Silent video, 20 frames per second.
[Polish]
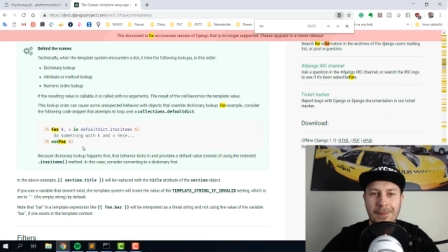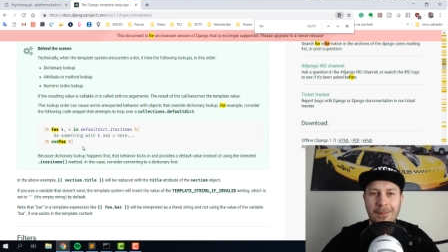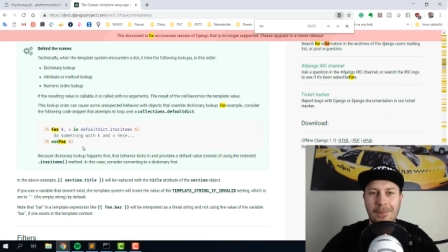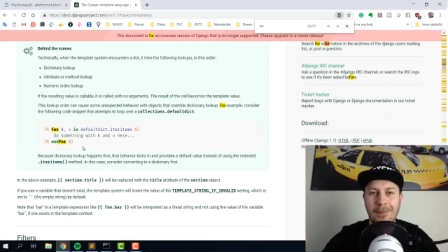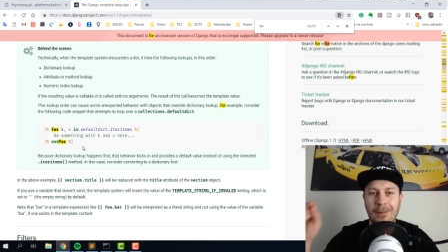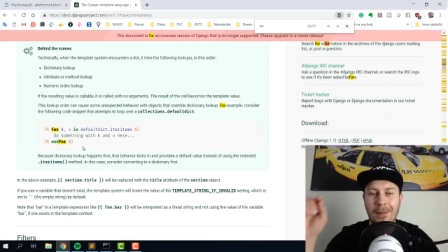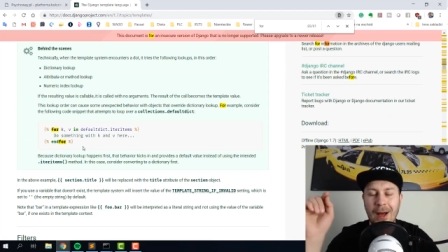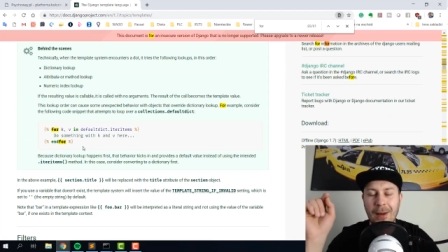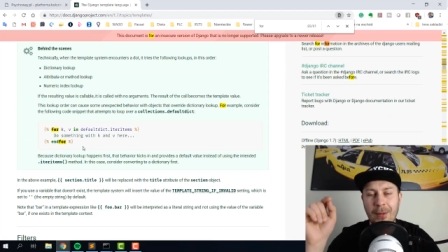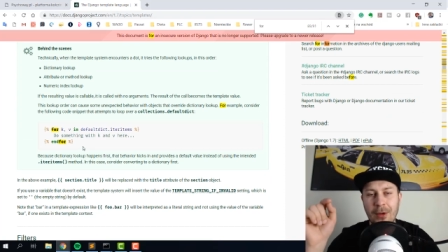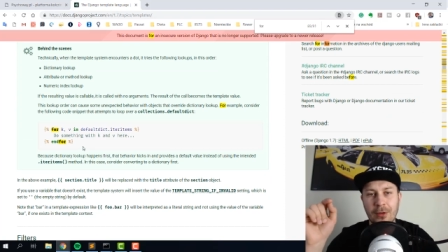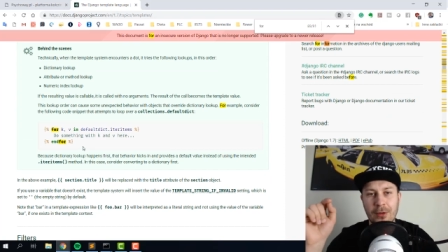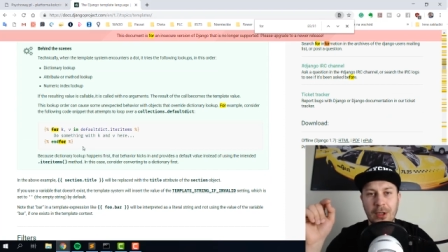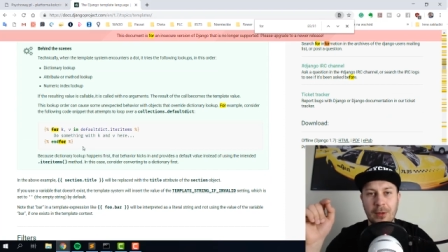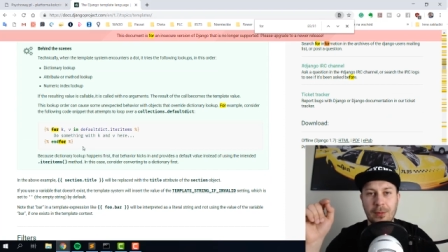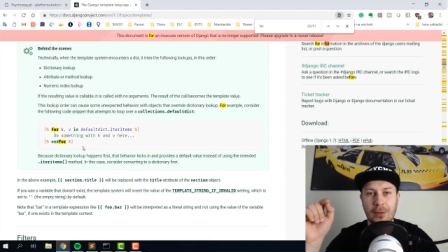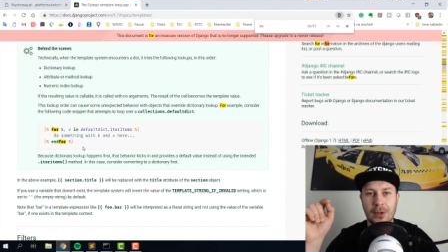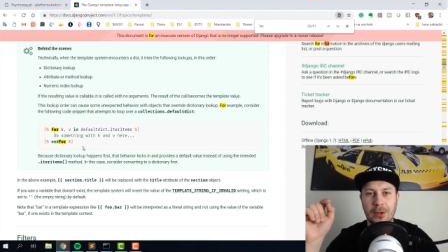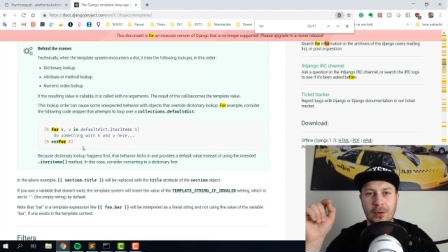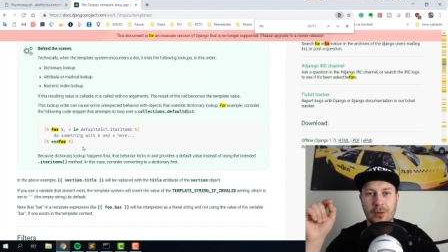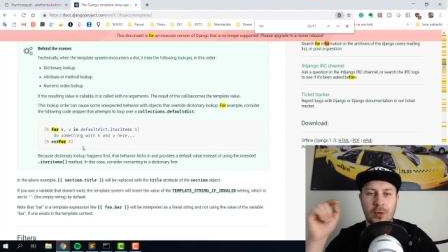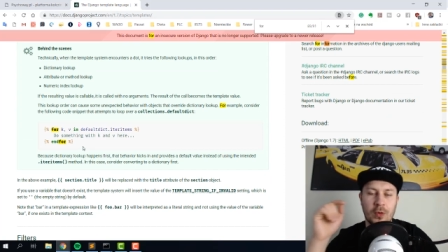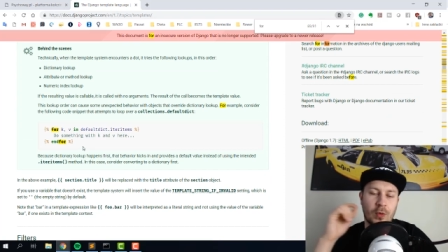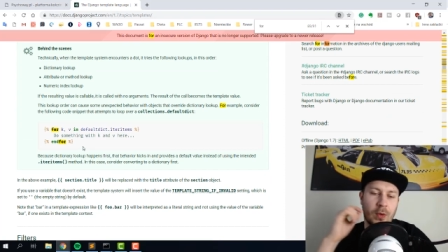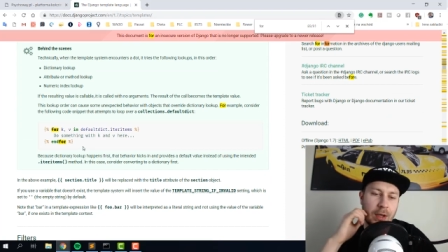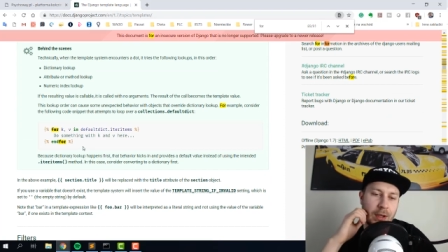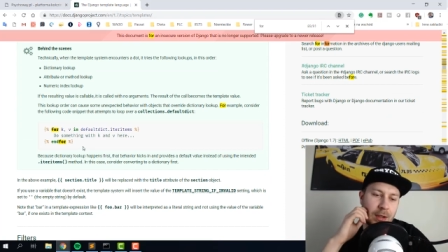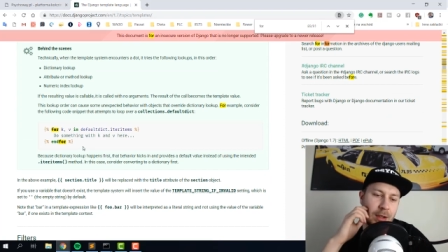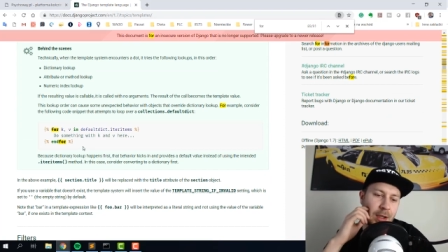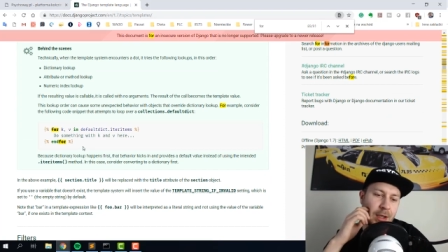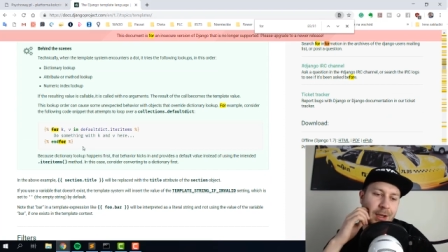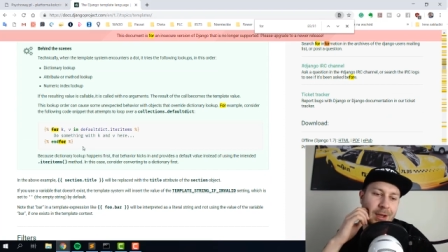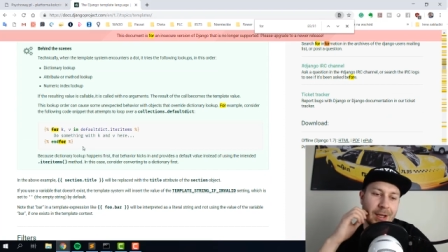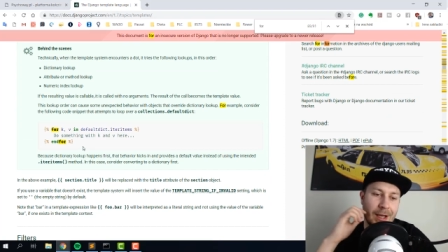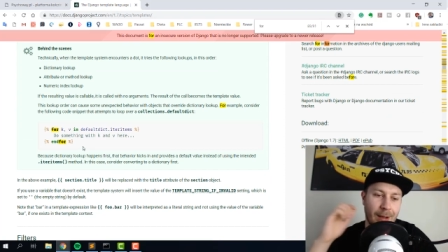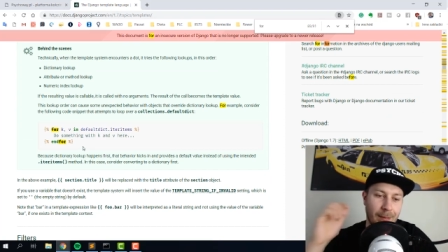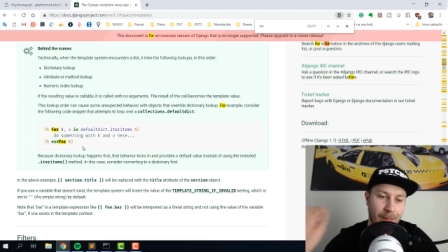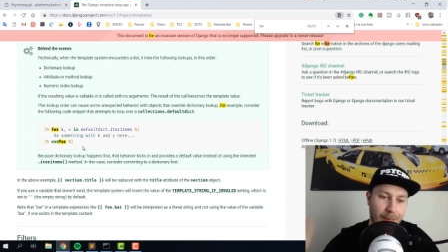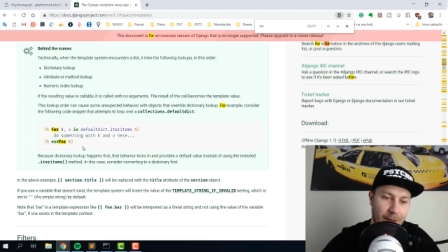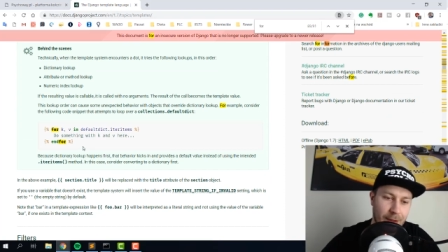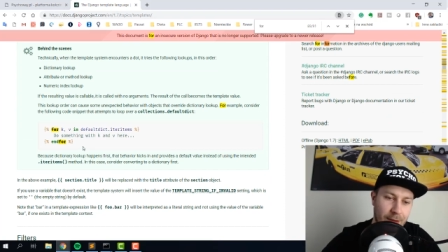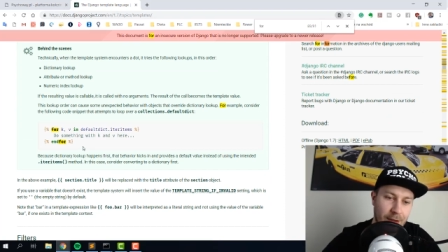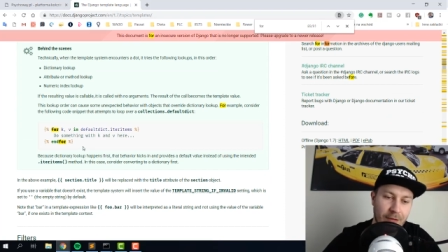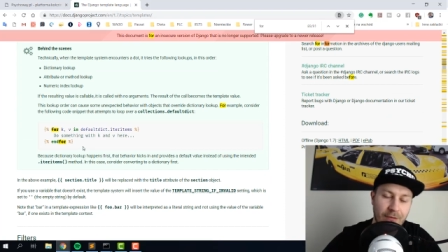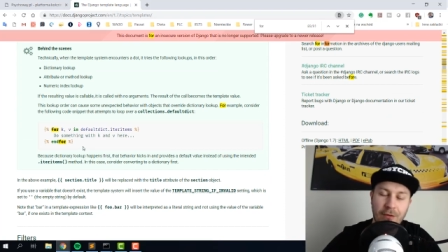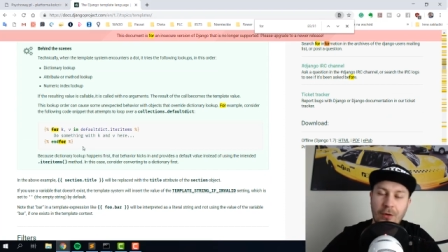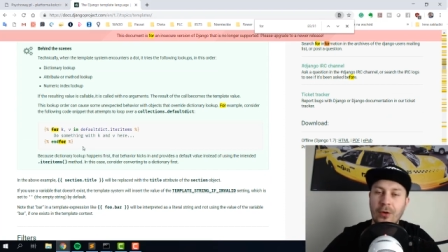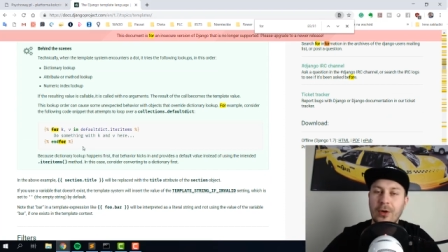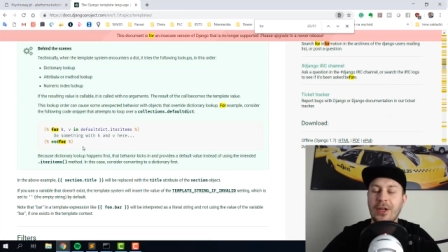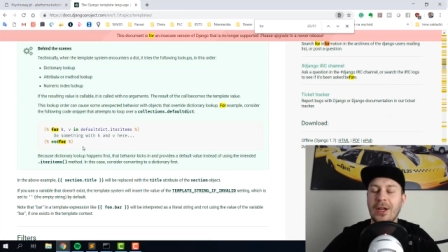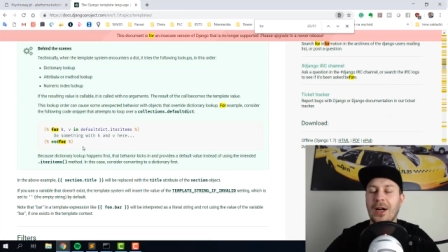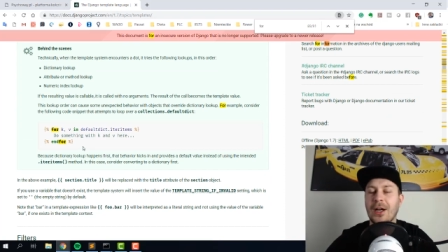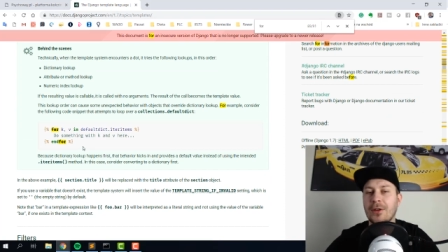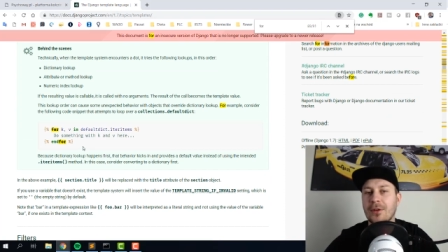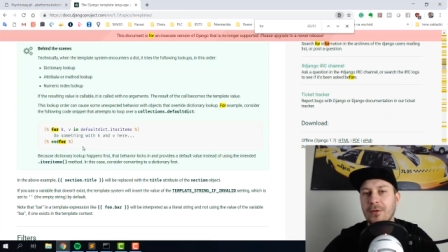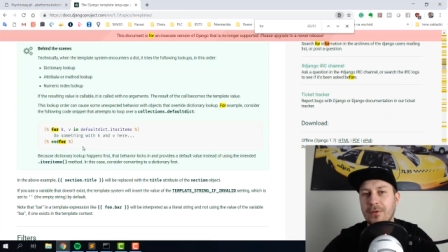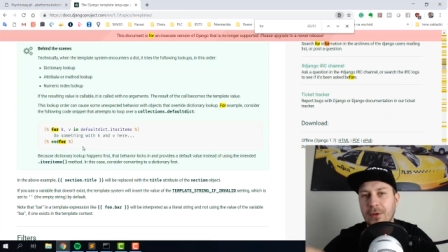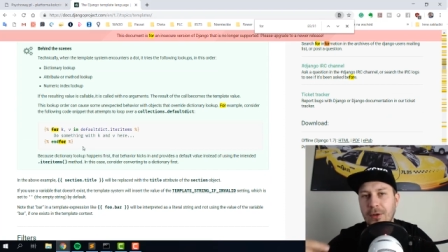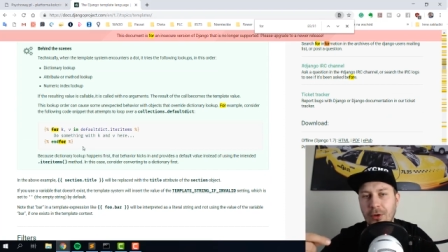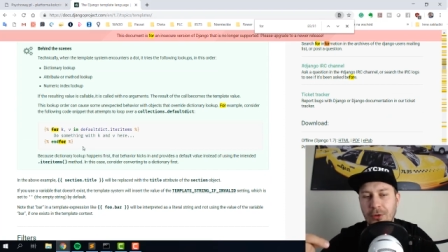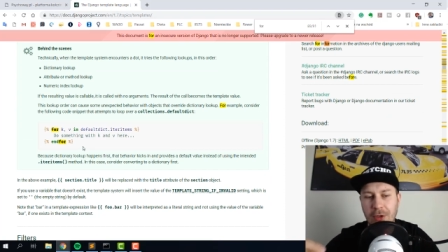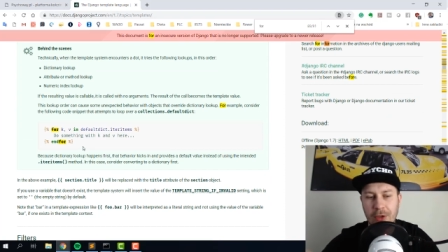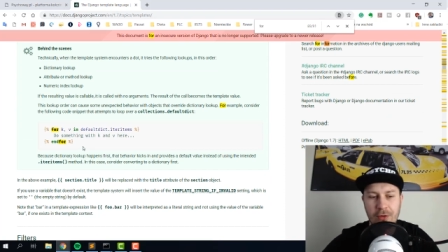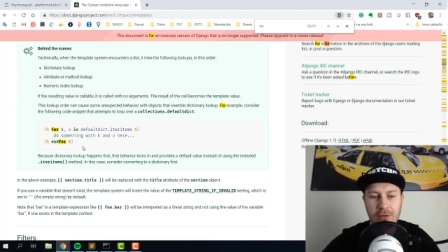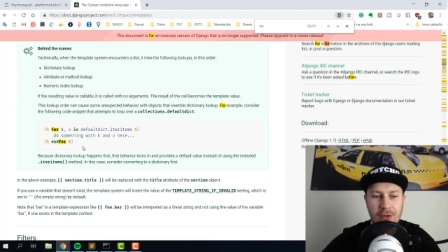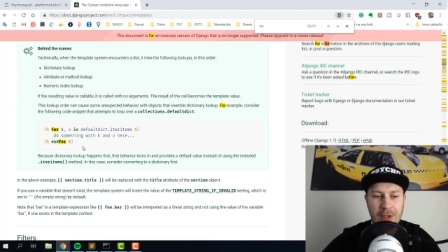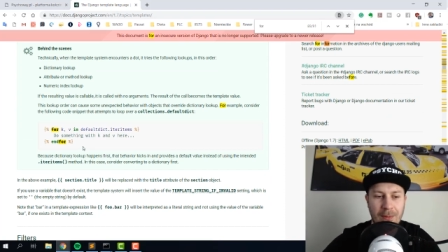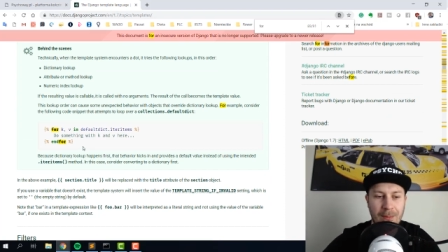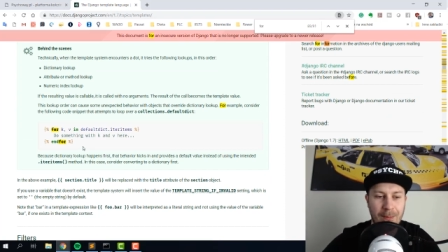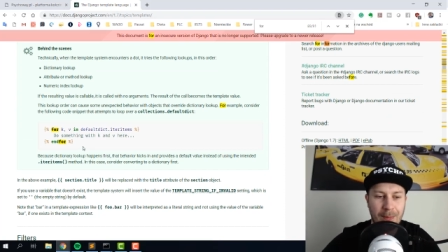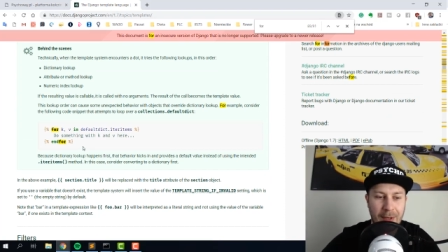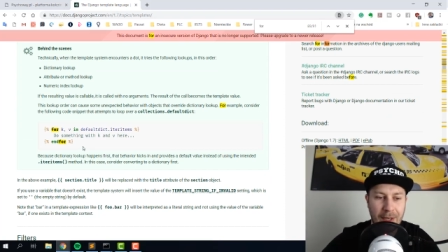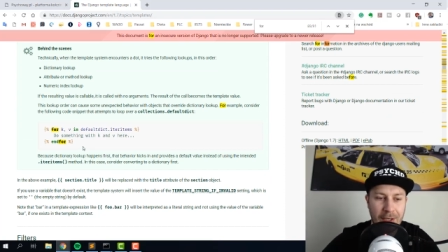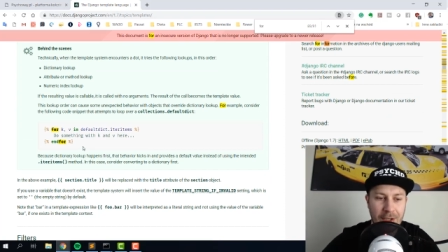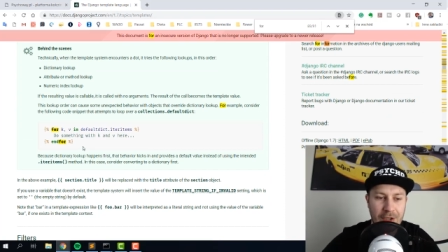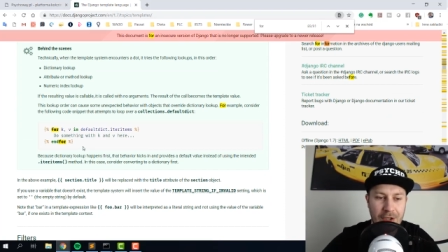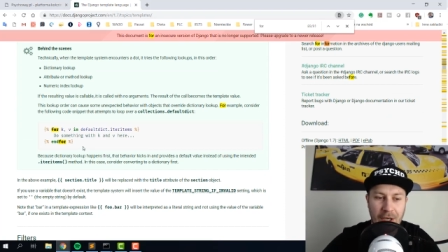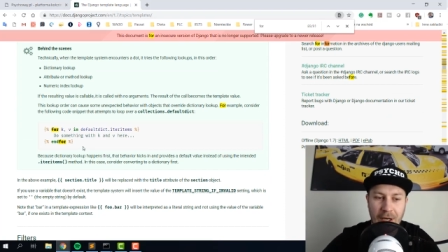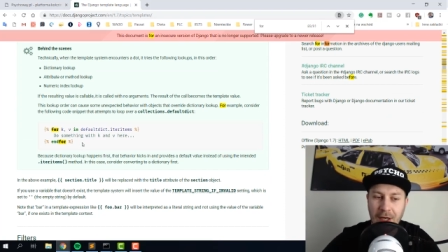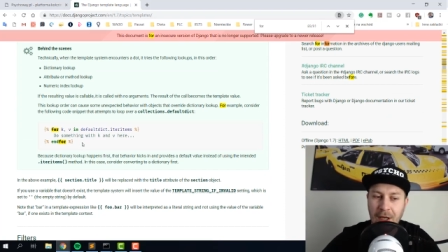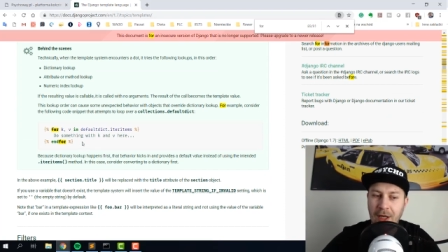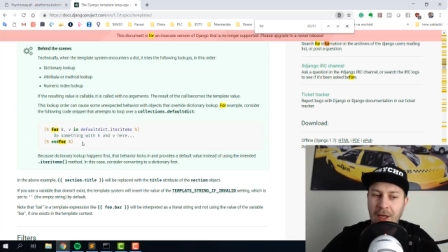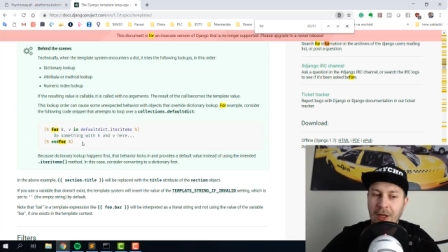mamy tutaj podaną składnię dla pętli for, jak to wygląda już w templecie.